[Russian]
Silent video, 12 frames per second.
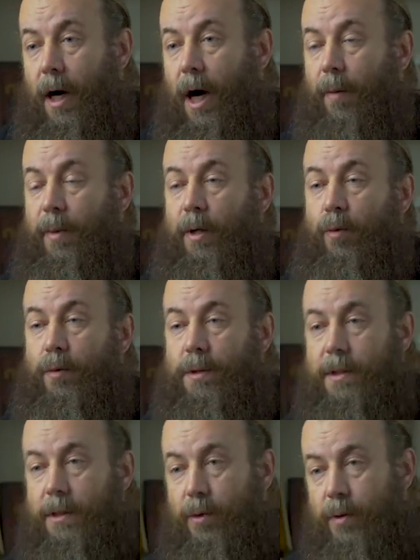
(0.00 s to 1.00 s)
а
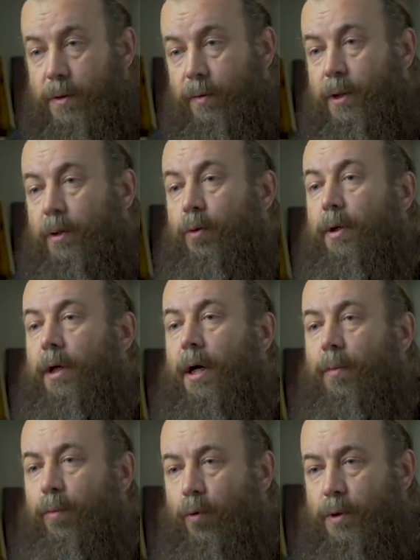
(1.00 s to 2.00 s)
облекутся силой свыше
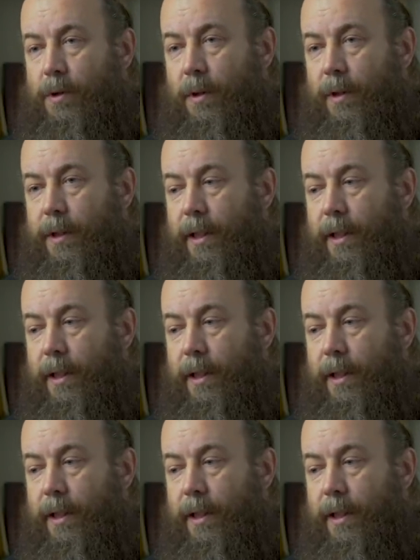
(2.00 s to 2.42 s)
только апостолы,